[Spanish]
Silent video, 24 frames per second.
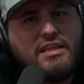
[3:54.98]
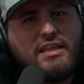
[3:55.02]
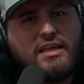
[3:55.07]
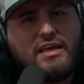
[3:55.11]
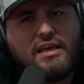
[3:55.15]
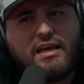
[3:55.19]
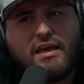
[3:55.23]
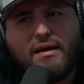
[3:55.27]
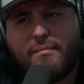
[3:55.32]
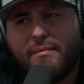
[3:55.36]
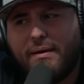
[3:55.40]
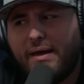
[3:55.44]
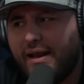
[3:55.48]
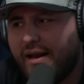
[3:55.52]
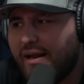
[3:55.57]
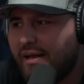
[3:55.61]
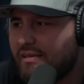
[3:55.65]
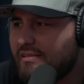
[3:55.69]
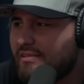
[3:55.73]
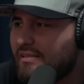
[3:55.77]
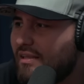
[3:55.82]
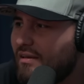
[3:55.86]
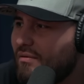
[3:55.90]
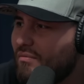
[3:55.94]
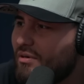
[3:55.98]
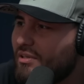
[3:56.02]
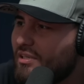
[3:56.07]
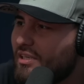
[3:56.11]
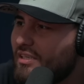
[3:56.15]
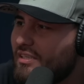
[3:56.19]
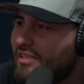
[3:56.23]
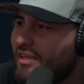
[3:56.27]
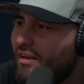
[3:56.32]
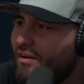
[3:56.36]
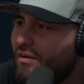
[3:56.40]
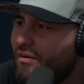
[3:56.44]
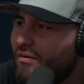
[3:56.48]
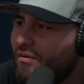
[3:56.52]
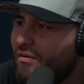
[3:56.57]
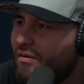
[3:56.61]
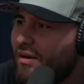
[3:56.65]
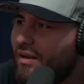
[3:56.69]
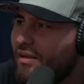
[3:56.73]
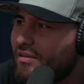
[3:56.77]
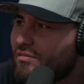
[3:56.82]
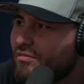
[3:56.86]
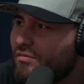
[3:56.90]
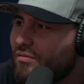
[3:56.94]
dije, este güey se salió
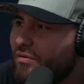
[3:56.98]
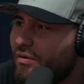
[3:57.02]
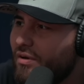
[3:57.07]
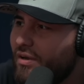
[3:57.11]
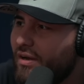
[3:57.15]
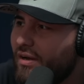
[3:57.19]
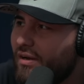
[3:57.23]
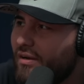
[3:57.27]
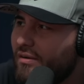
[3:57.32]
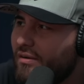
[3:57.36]
con la suya.